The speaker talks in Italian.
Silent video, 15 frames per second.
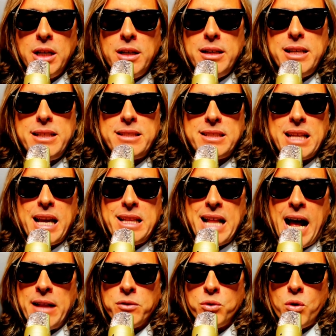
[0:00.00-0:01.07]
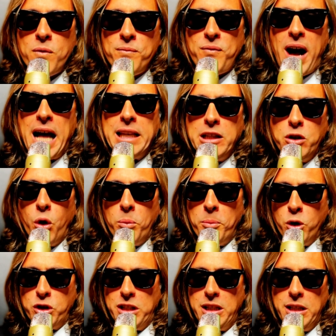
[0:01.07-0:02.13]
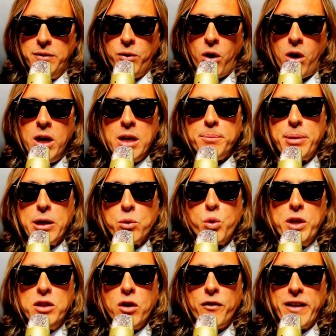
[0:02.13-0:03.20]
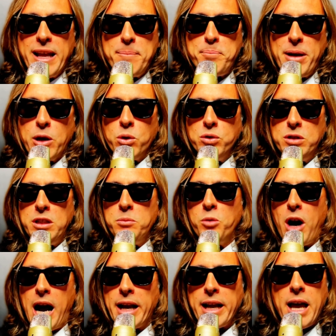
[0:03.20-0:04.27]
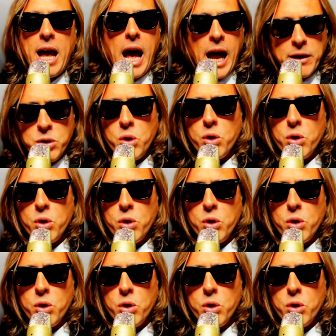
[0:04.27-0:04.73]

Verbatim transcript: le stai dando un valido motivo per cui dovrebbe continuare a non